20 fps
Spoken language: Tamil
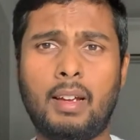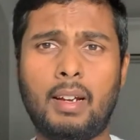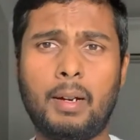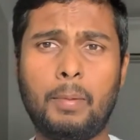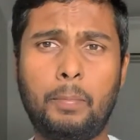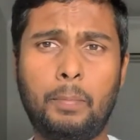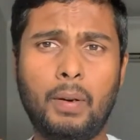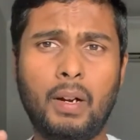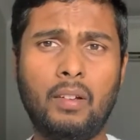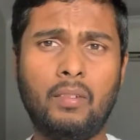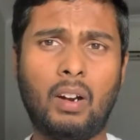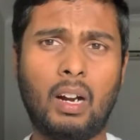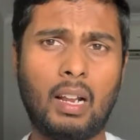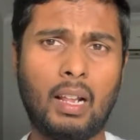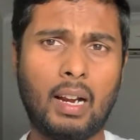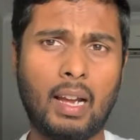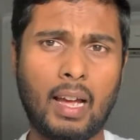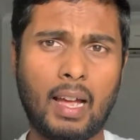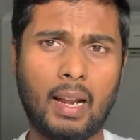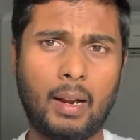இப்படி
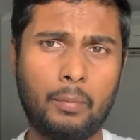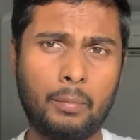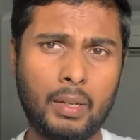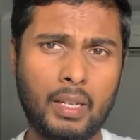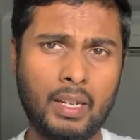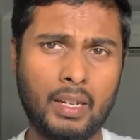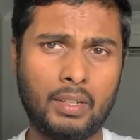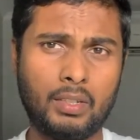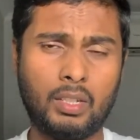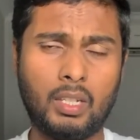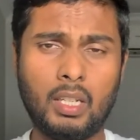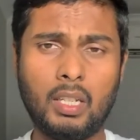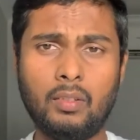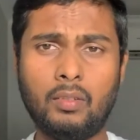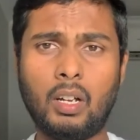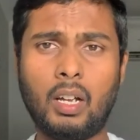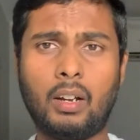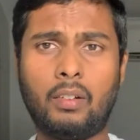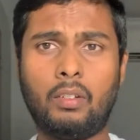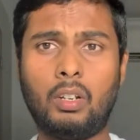வளர ஆரம்பிக்கிற ஸ்டீவ்
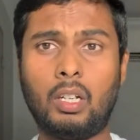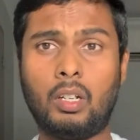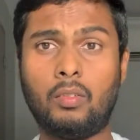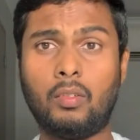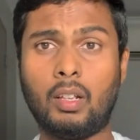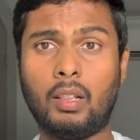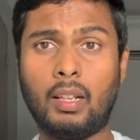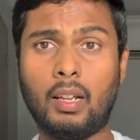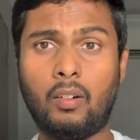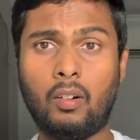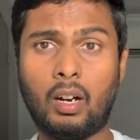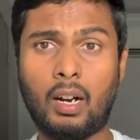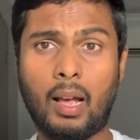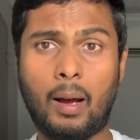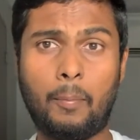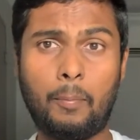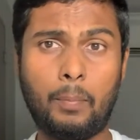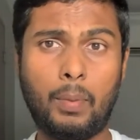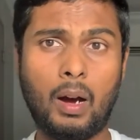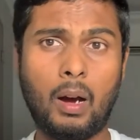அர்வினுக்கு வந்து அவங்களோட
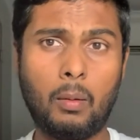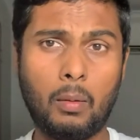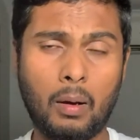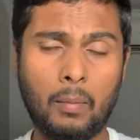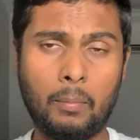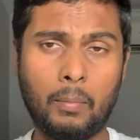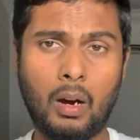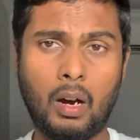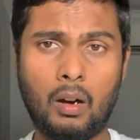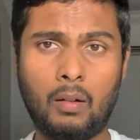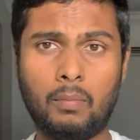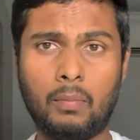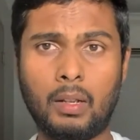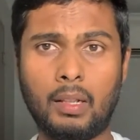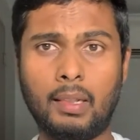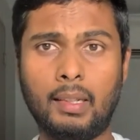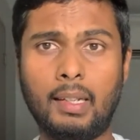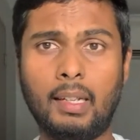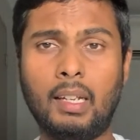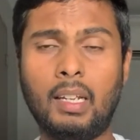அப்பாவும் அம்மாவும்
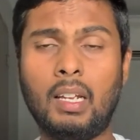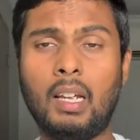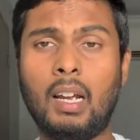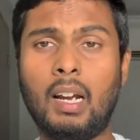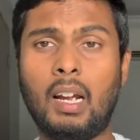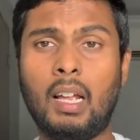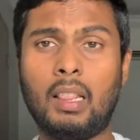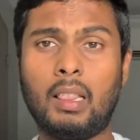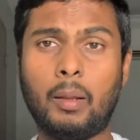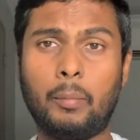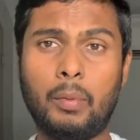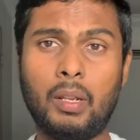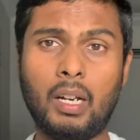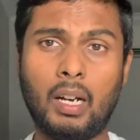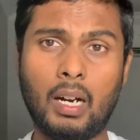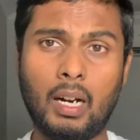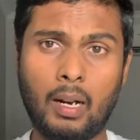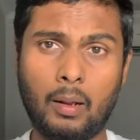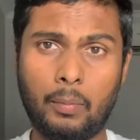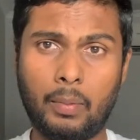வந்து இந்த
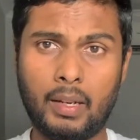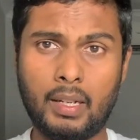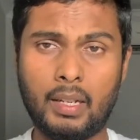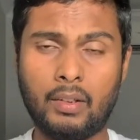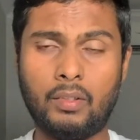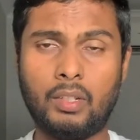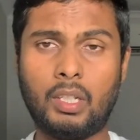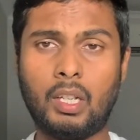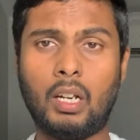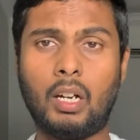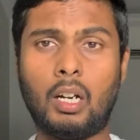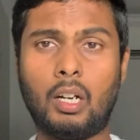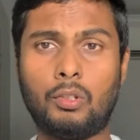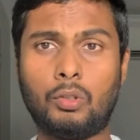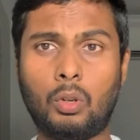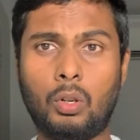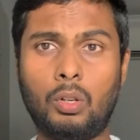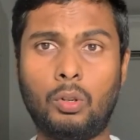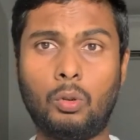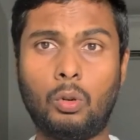மிருகங்களை பற்றிய விஷயங்களை
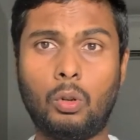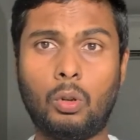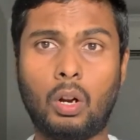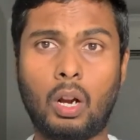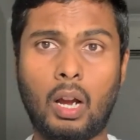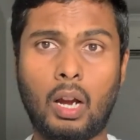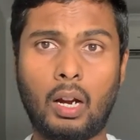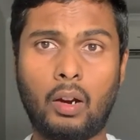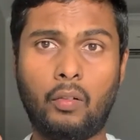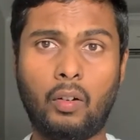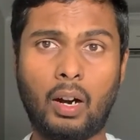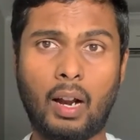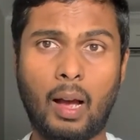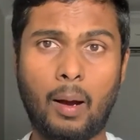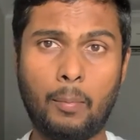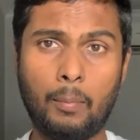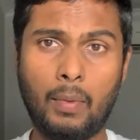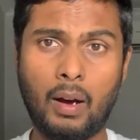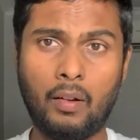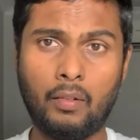சொல்லி கொடுக்குறாங்க அவங்களோட
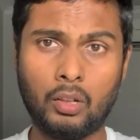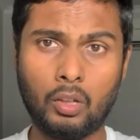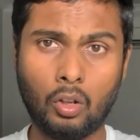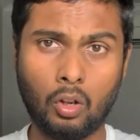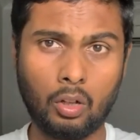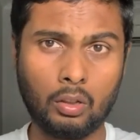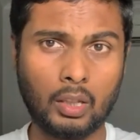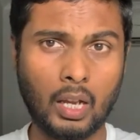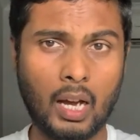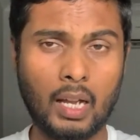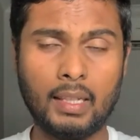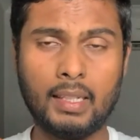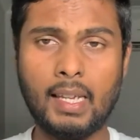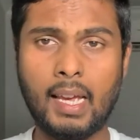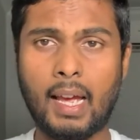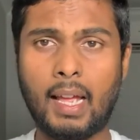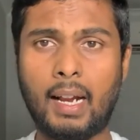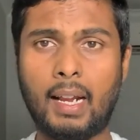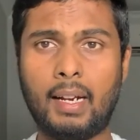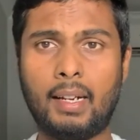அம்மா வந்து ஒரு
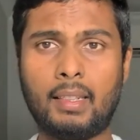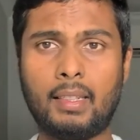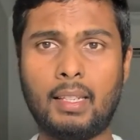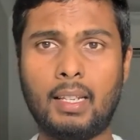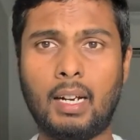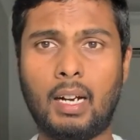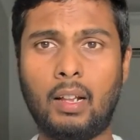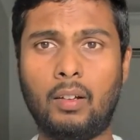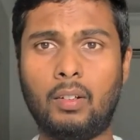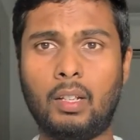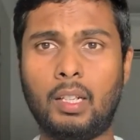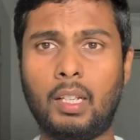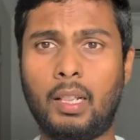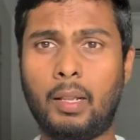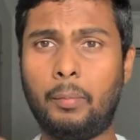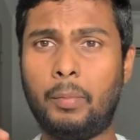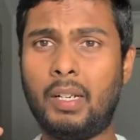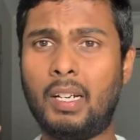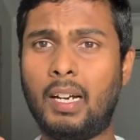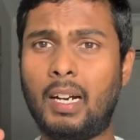தாதியாராக இருந்ததால் வந்து
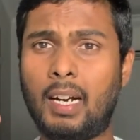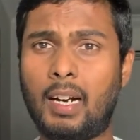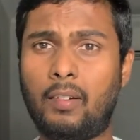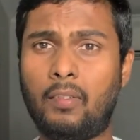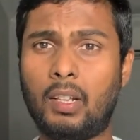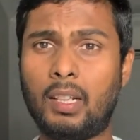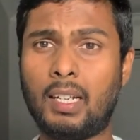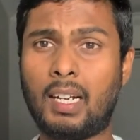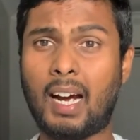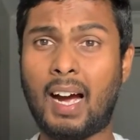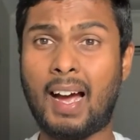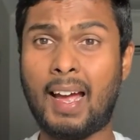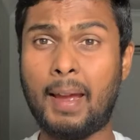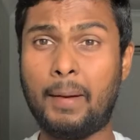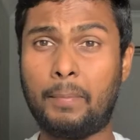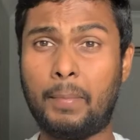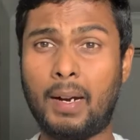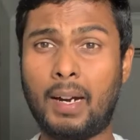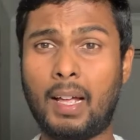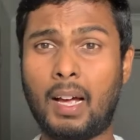இந்த மிருகங்கள் வந்து
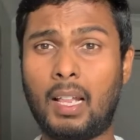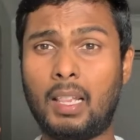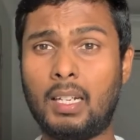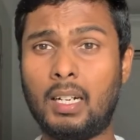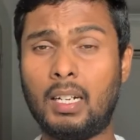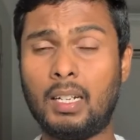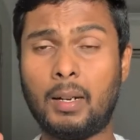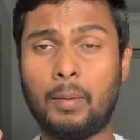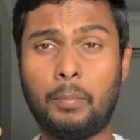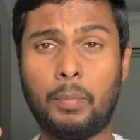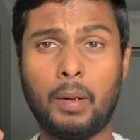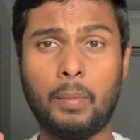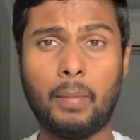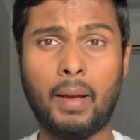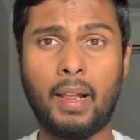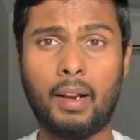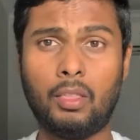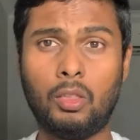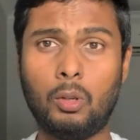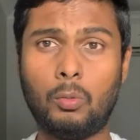காயப்பட்டால் அதுகளுக்கு எப்படி
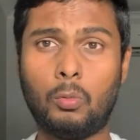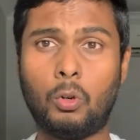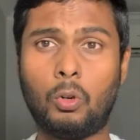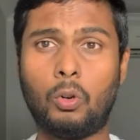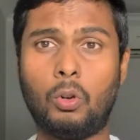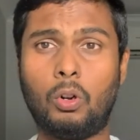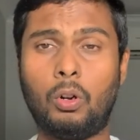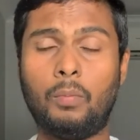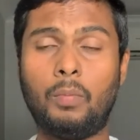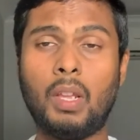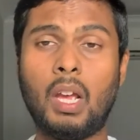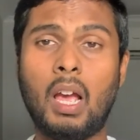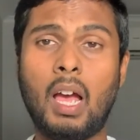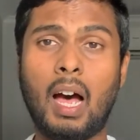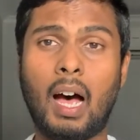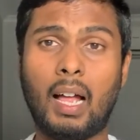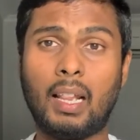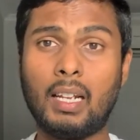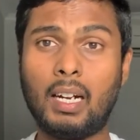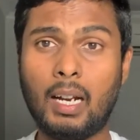மருந்து போடணும்
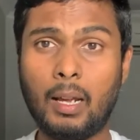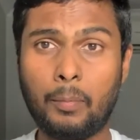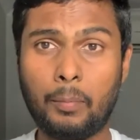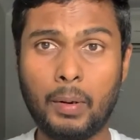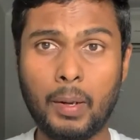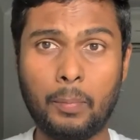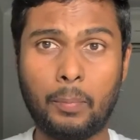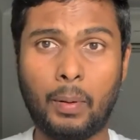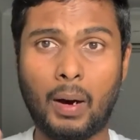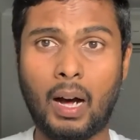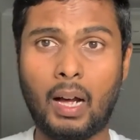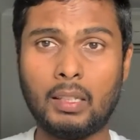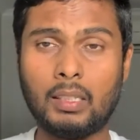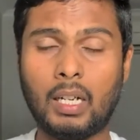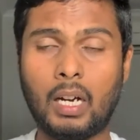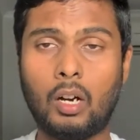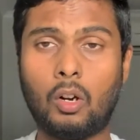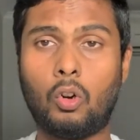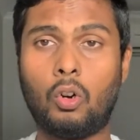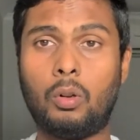அதுகளை எப்படி
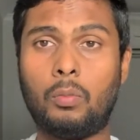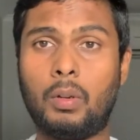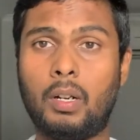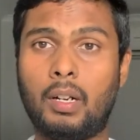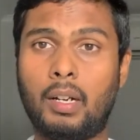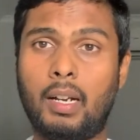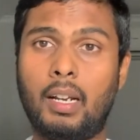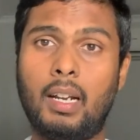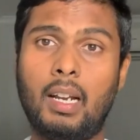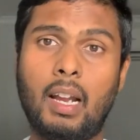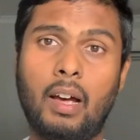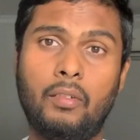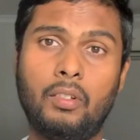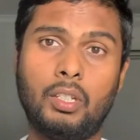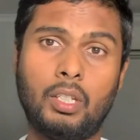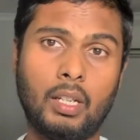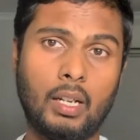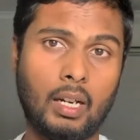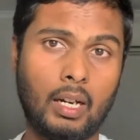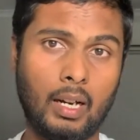பாதுகாக்கணும்ன்ற எல்லா
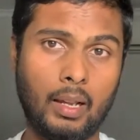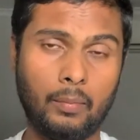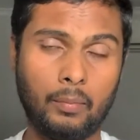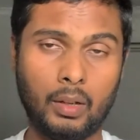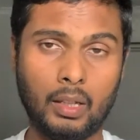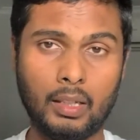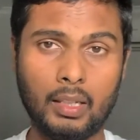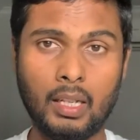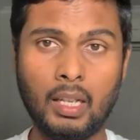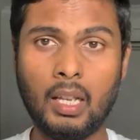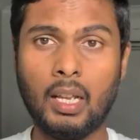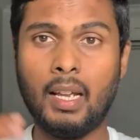விஷயங்களையும் வந்து